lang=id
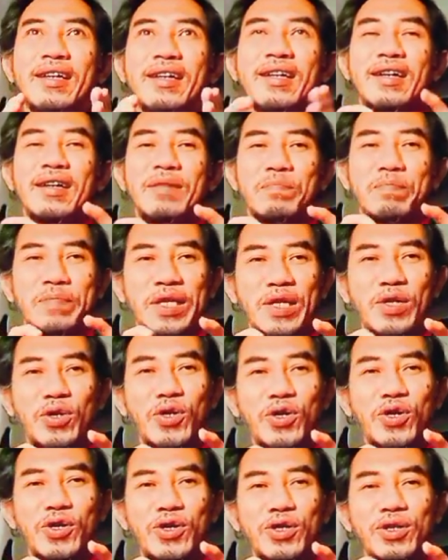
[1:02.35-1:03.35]
eh,
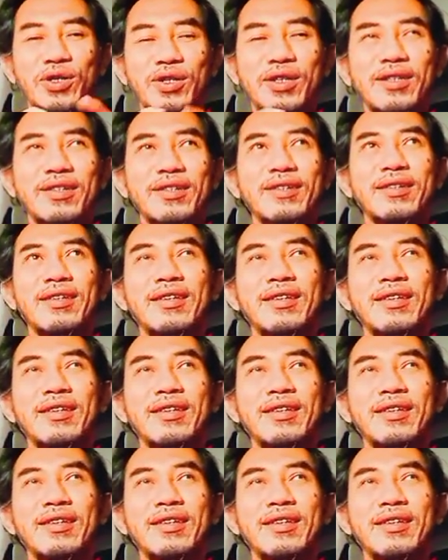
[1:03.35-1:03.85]
pion